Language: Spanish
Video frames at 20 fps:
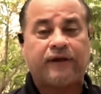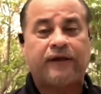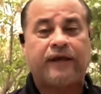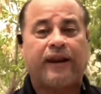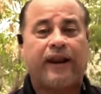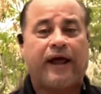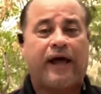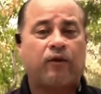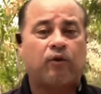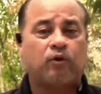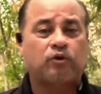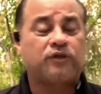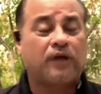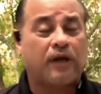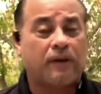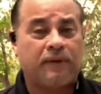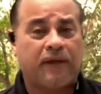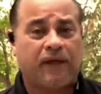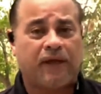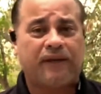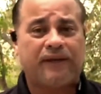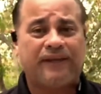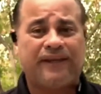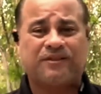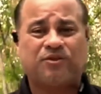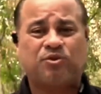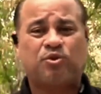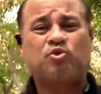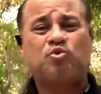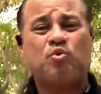grados, Javier, y
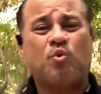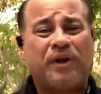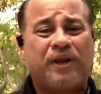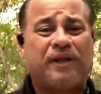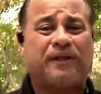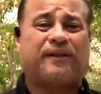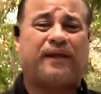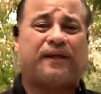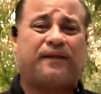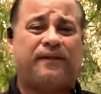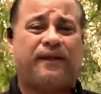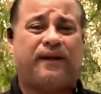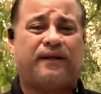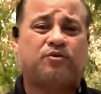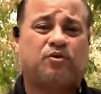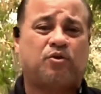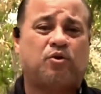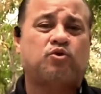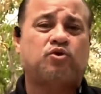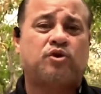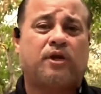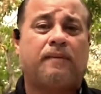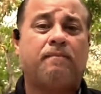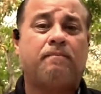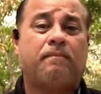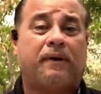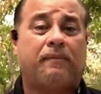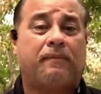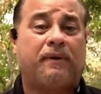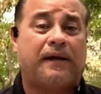estos 43 son los que han
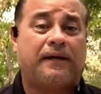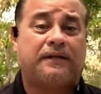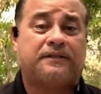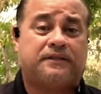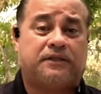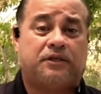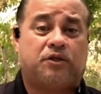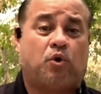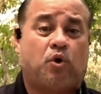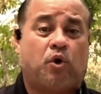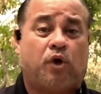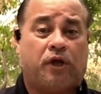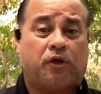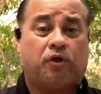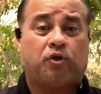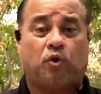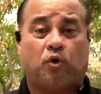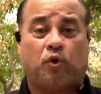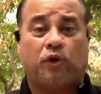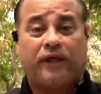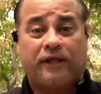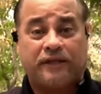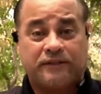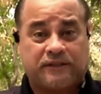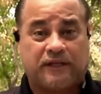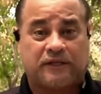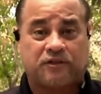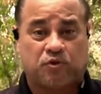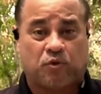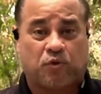prevalecido en toda
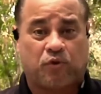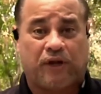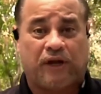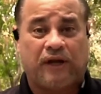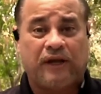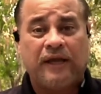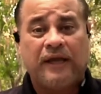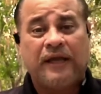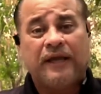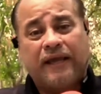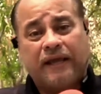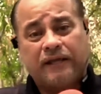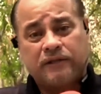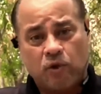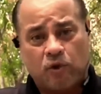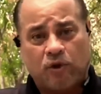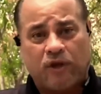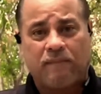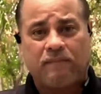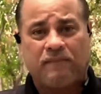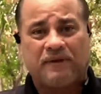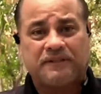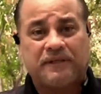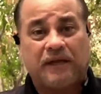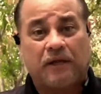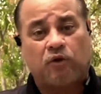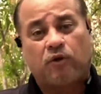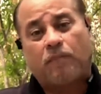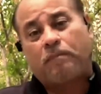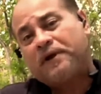esta zona. ¿Qué es lo que ha
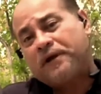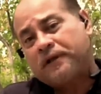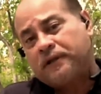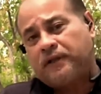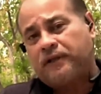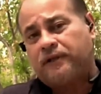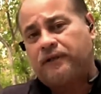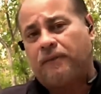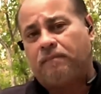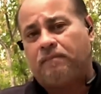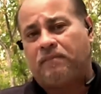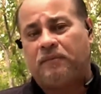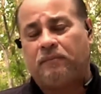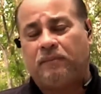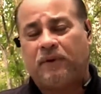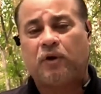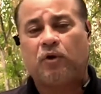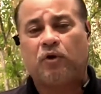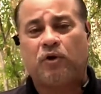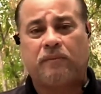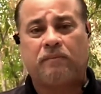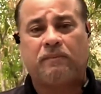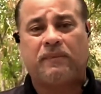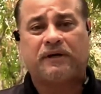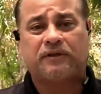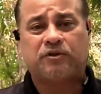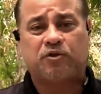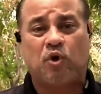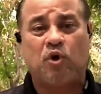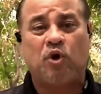pasado a partir del primero de
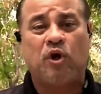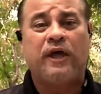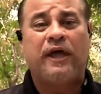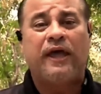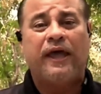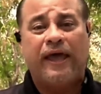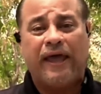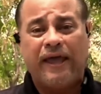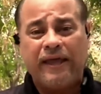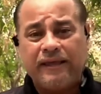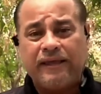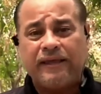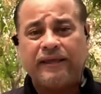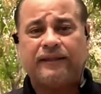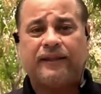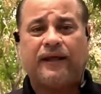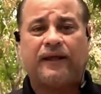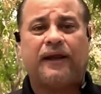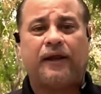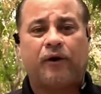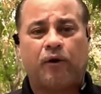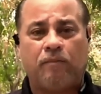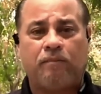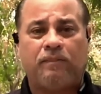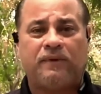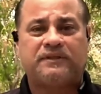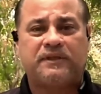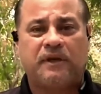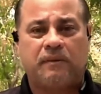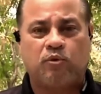marzo en Quintana Roo?
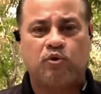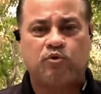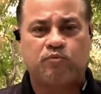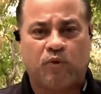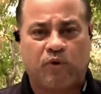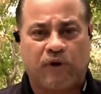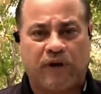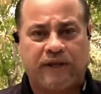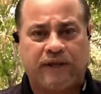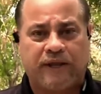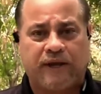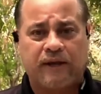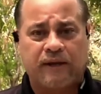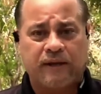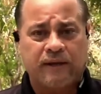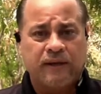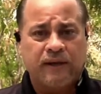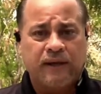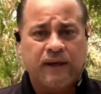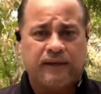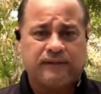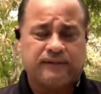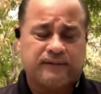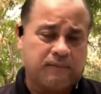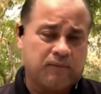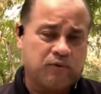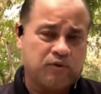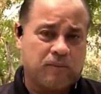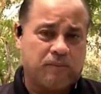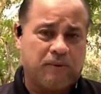Empezamos por allá.
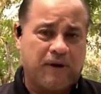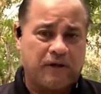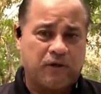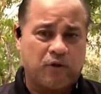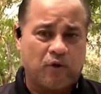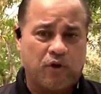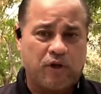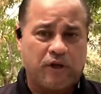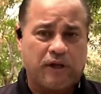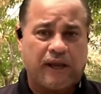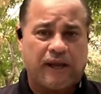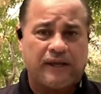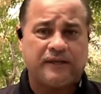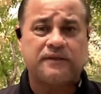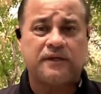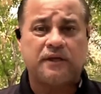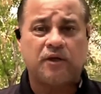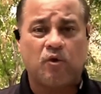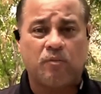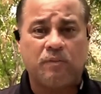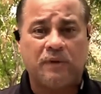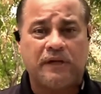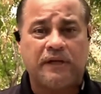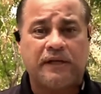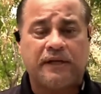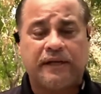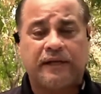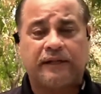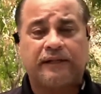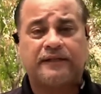Estamos hablando de que hay
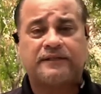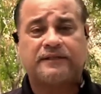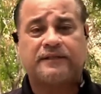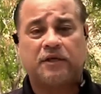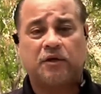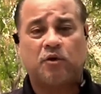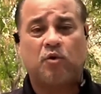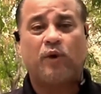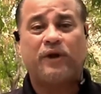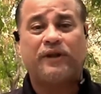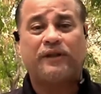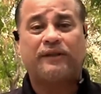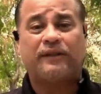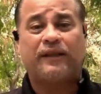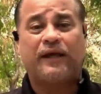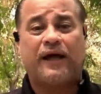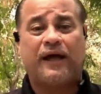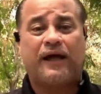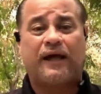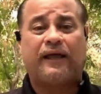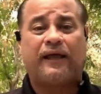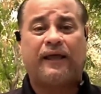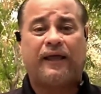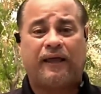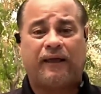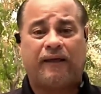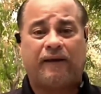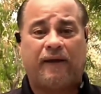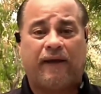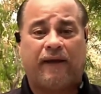5.550
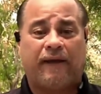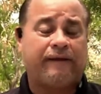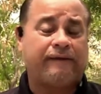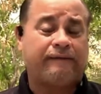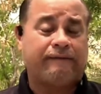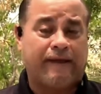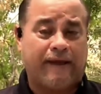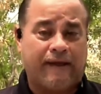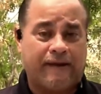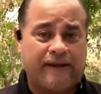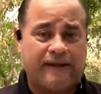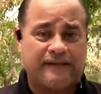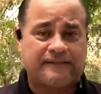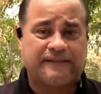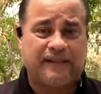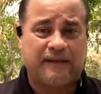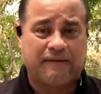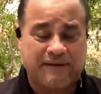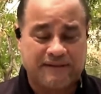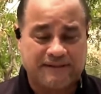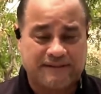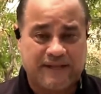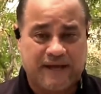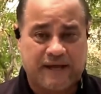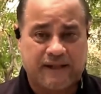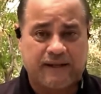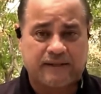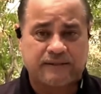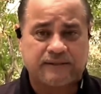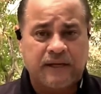eh, hectáreas
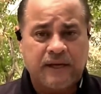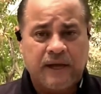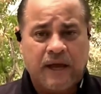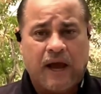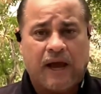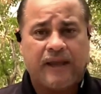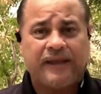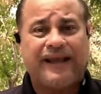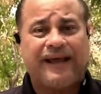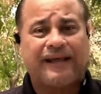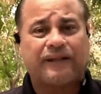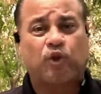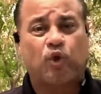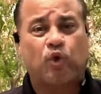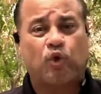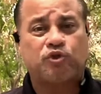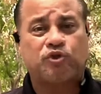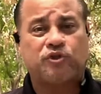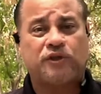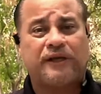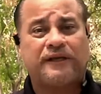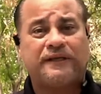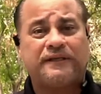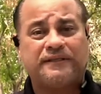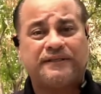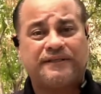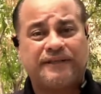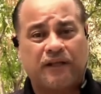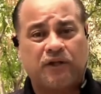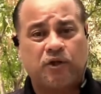devastadas, hay 14
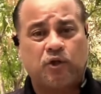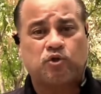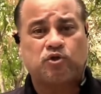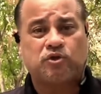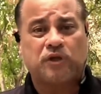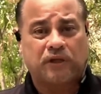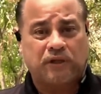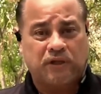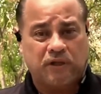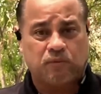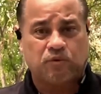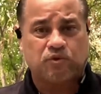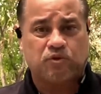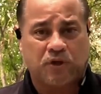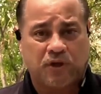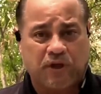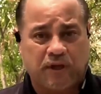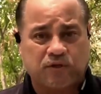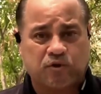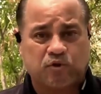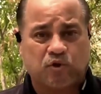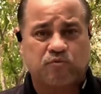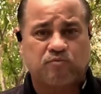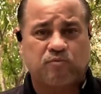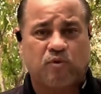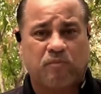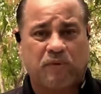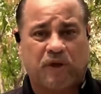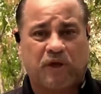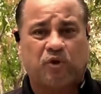incendios activos en estos
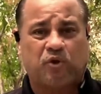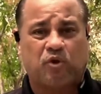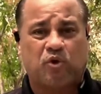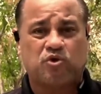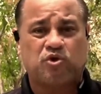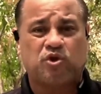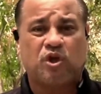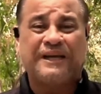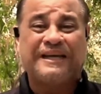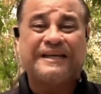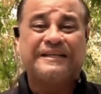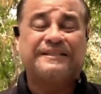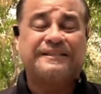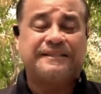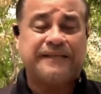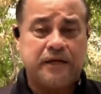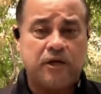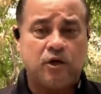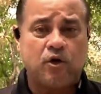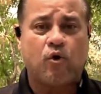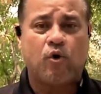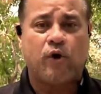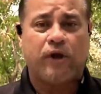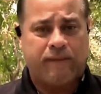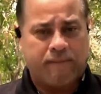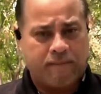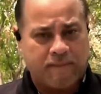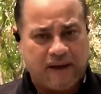momentos, 5 en